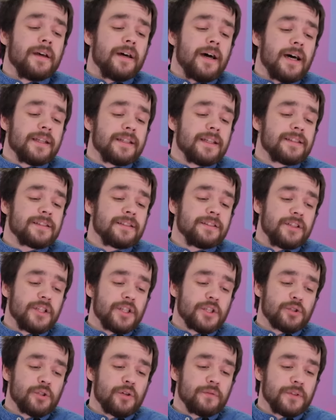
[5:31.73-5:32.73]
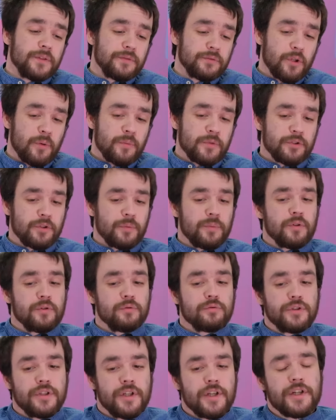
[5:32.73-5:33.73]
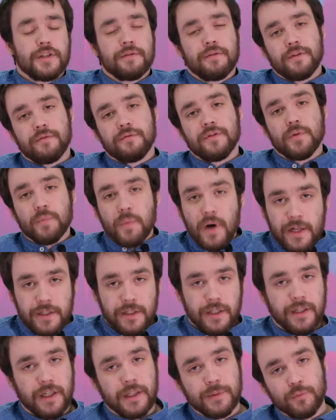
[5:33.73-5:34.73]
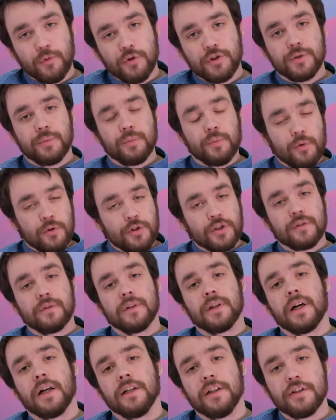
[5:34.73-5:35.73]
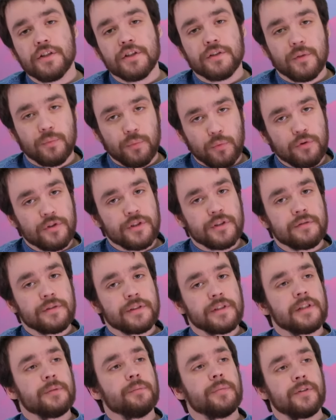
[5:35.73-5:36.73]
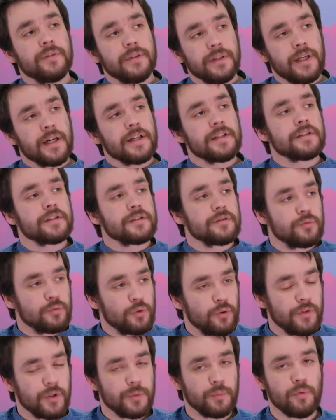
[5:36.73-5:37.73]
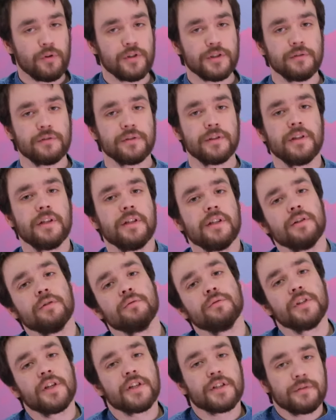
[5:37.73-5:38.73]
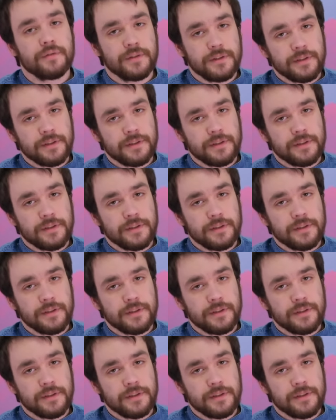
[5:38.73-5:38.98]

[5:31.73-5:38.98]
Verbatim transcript: Она заинтересована в том, чтобы удерживать внимание как можно большего количества пользователей, привлекать новых пользователей и удерживать